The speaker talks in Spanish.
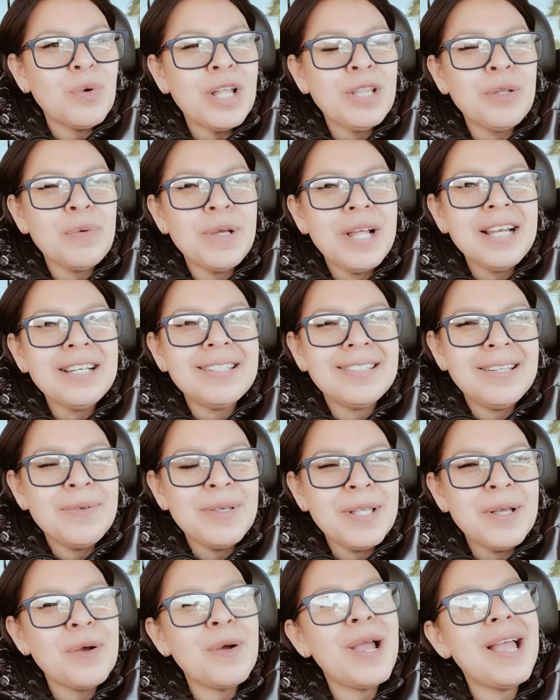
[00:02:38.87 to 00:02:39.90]
cuando vean este
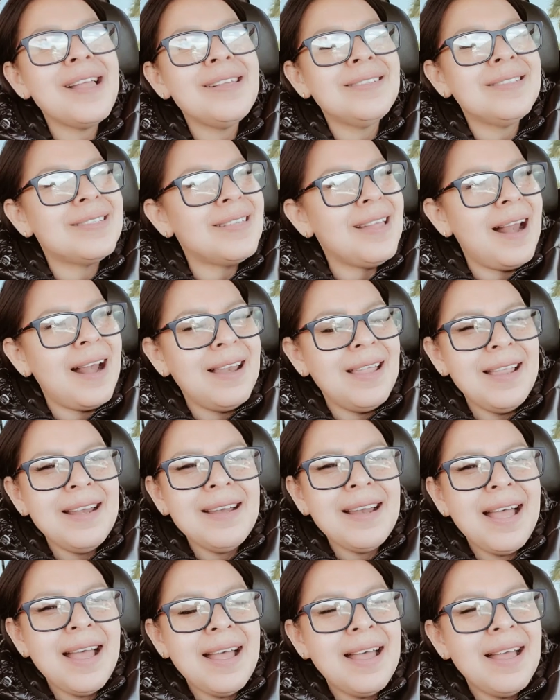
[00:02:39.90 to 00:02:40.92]
video en
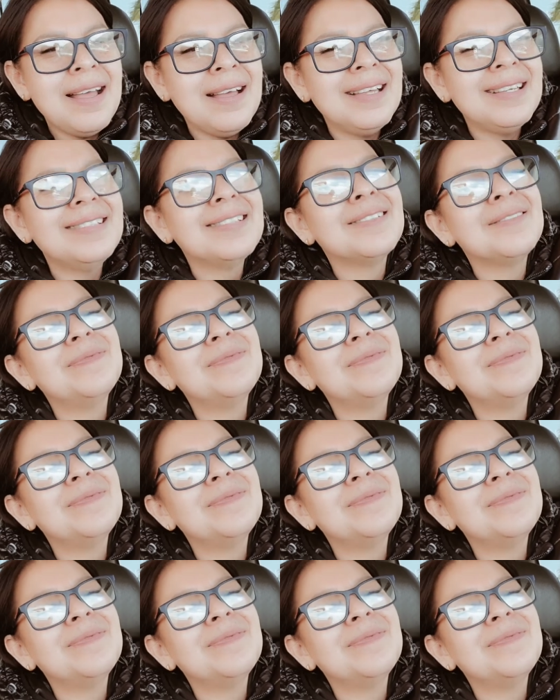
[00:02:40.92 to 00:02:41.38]
Salinas,